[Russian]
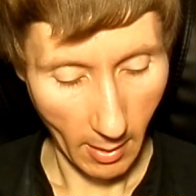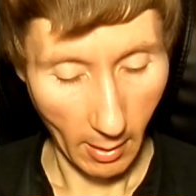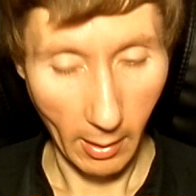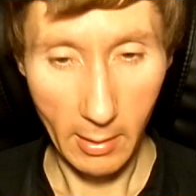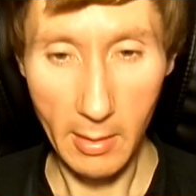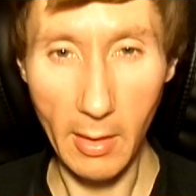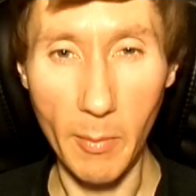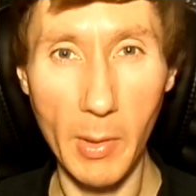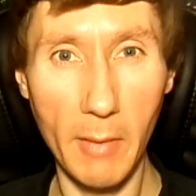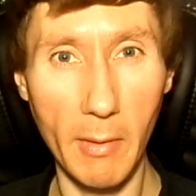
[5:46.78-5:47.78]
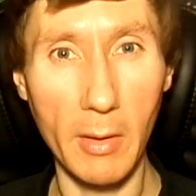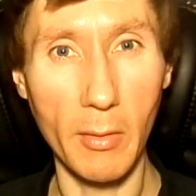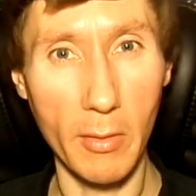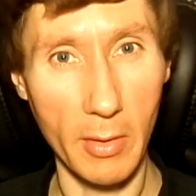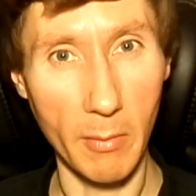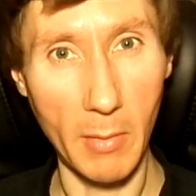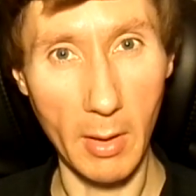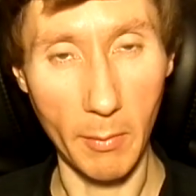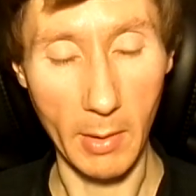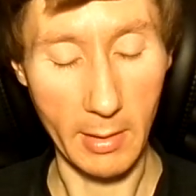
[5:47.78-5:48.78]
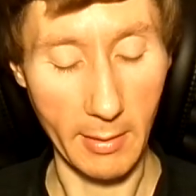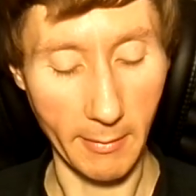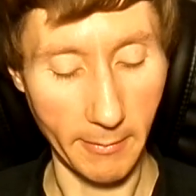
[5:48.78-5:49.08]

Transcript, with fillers: Хотя и первое тоже имеет место.